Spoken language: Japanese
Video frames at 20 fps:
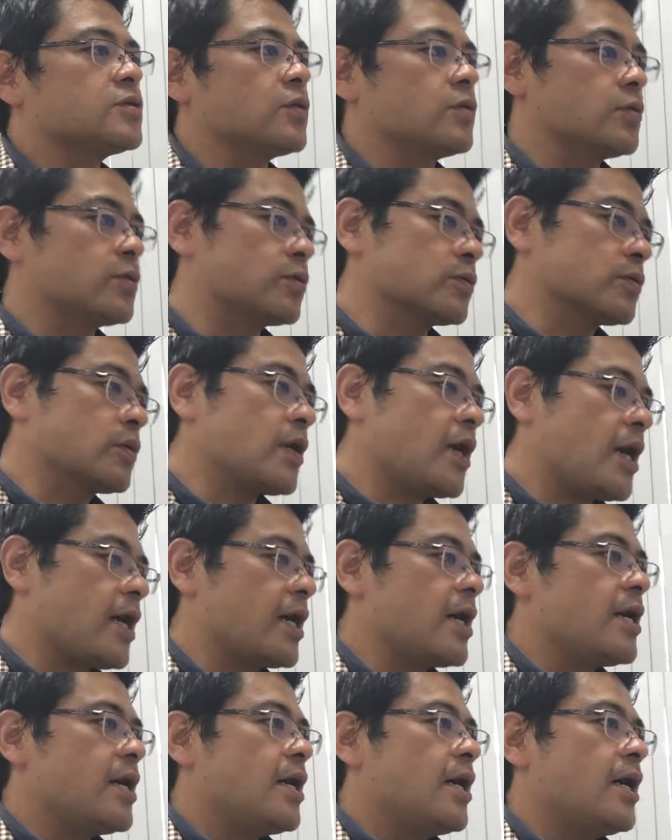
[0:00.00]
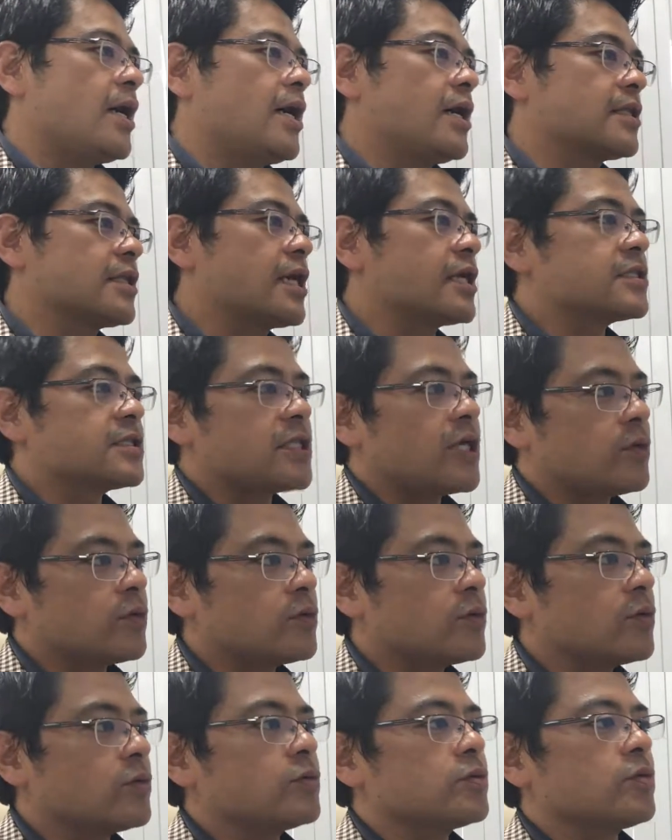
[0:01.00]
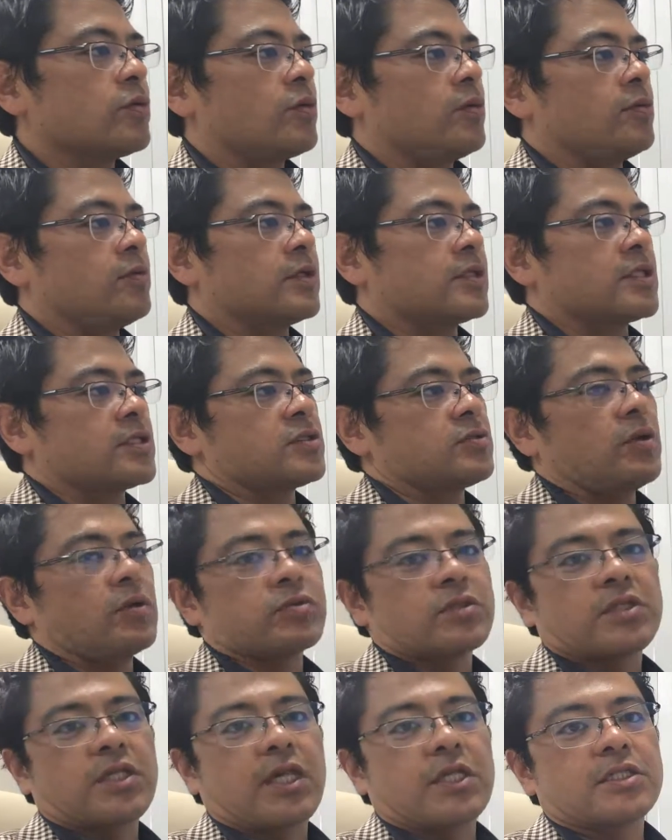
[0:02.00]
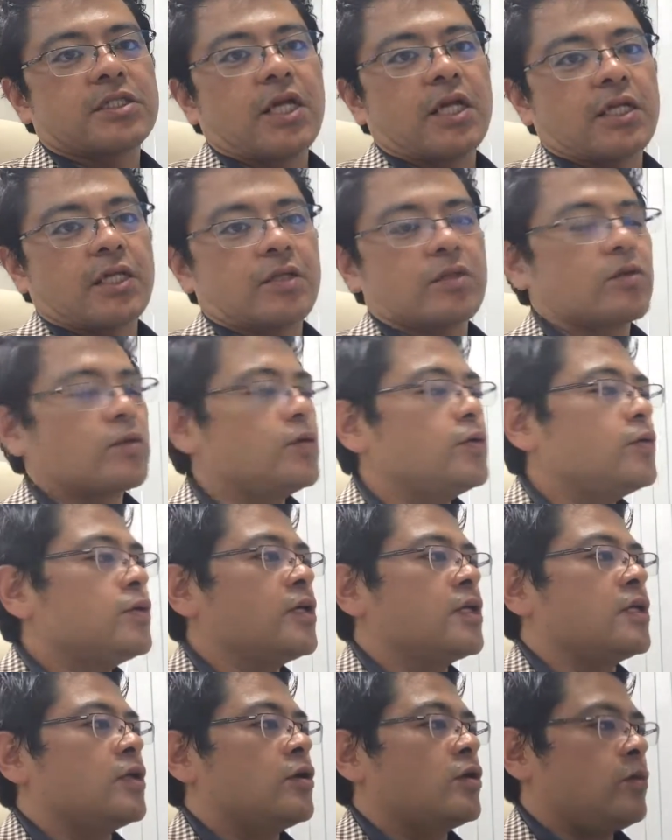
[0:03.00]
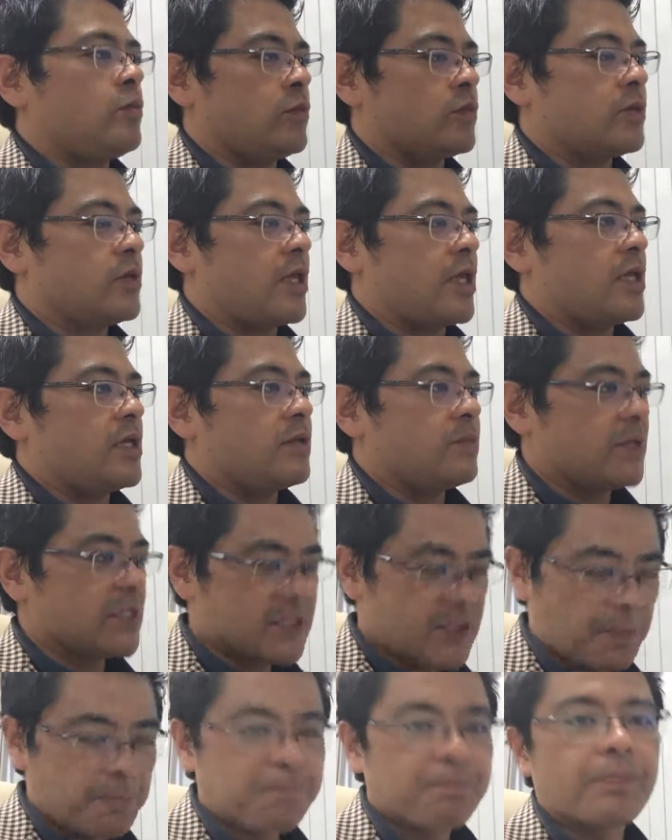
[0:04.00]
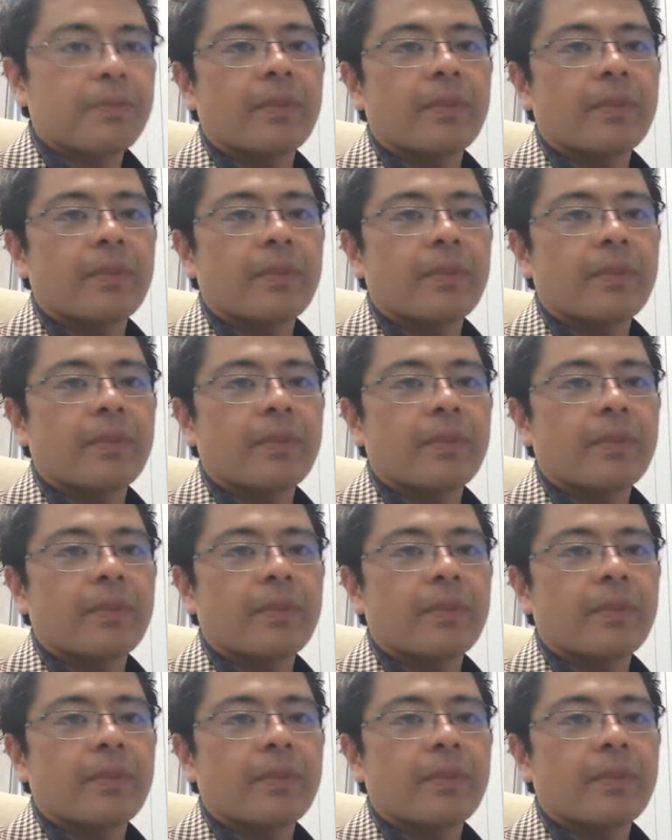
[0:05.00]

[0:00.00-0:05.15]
そういうことがあ大事だよってことを私はお伝えしたいなというふうに思っていました。